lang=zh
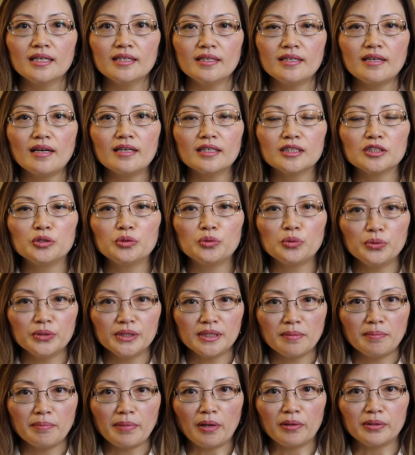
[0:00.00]
第二个是终
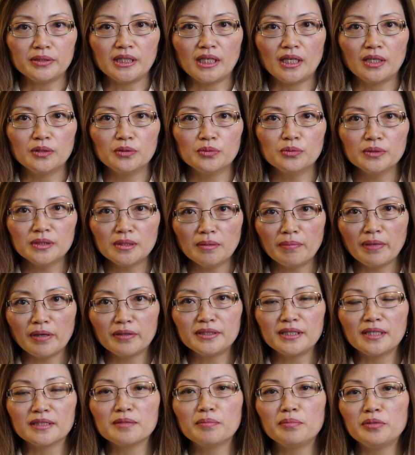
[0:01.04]
身保险，终身保
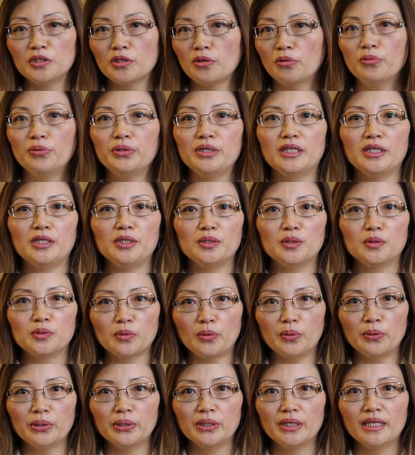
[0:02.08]
险是比较贵的一
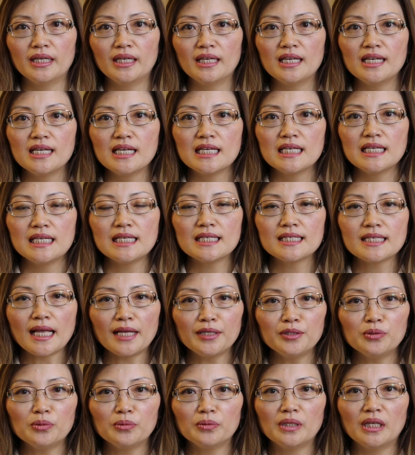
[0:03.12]
种。第
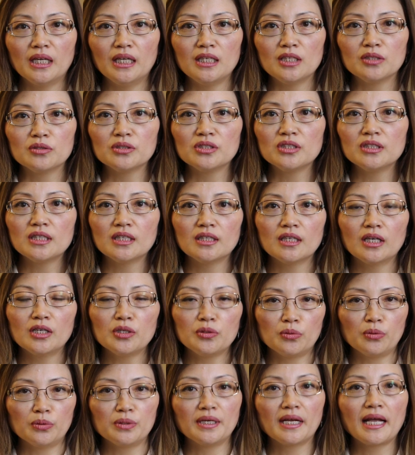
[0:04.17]
三种呢，也就是现在
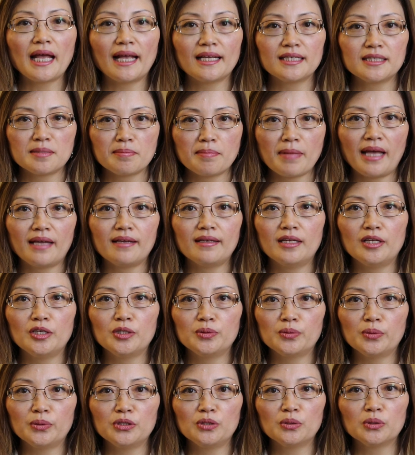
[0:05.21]
很多人开始买的一
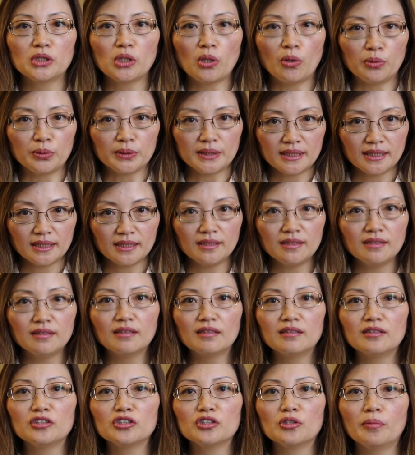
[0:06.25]
种，就投资性
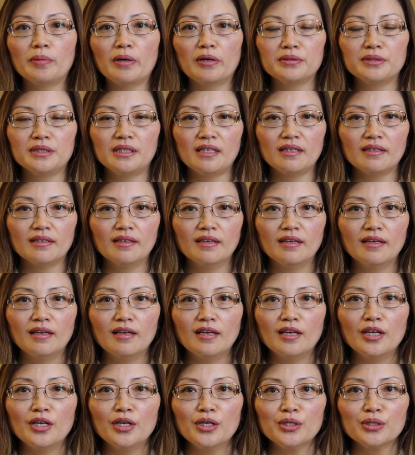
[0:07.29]
的人寿保险。
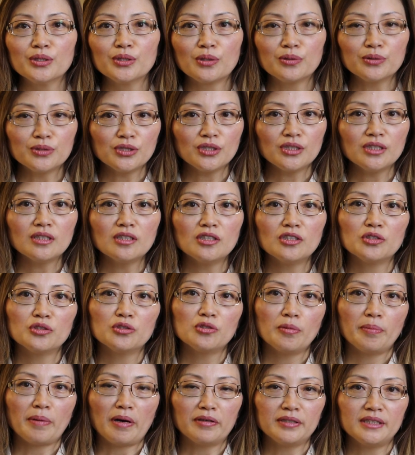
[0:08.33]
投资性的人
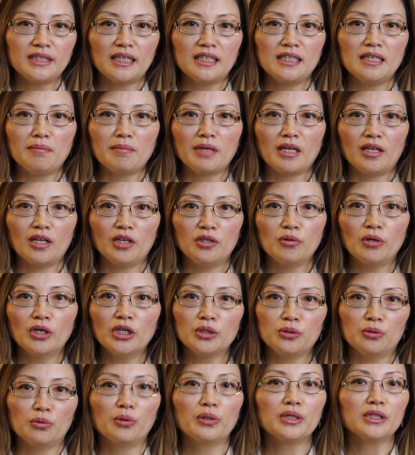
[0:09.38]
寿保险里面呢有
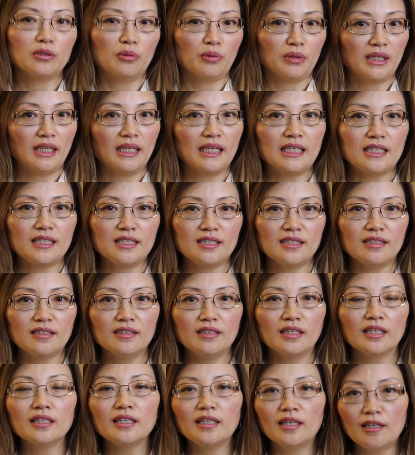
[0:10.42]
很多很多的类型，
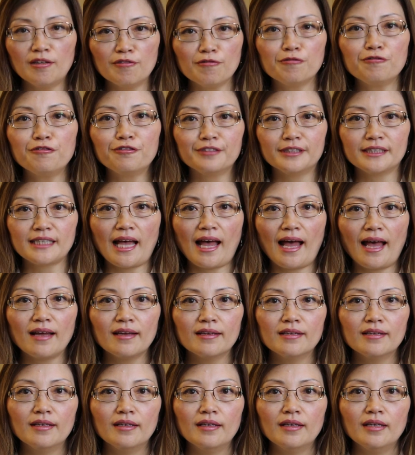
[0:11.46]
也可以很复杂。
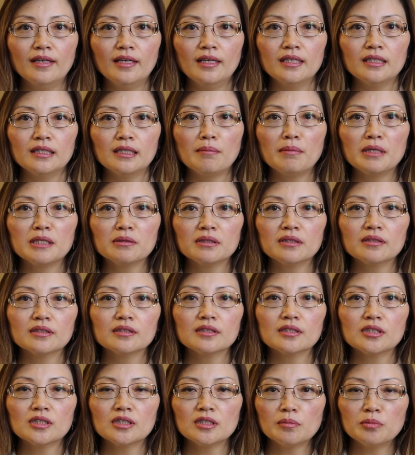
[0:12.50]
那么
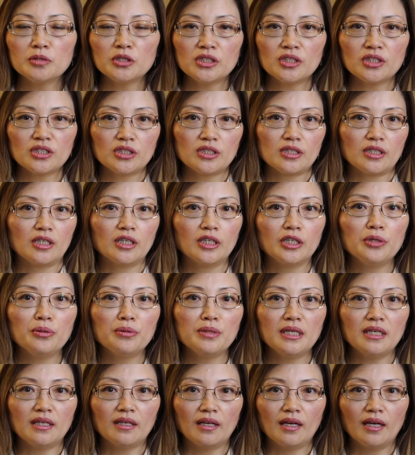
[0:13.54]
是不是适合于
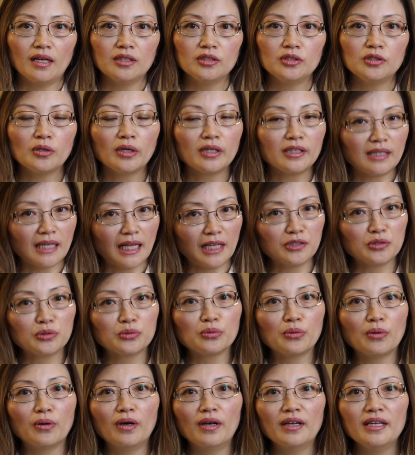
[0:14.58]
你呢，就很难
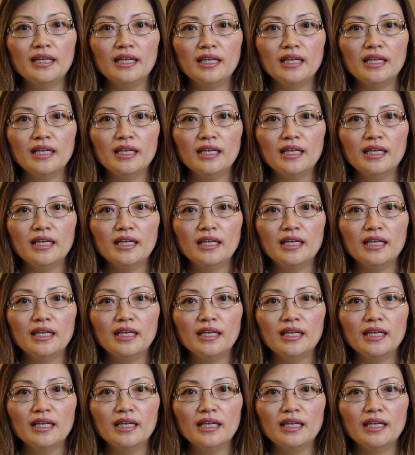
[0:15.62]
说。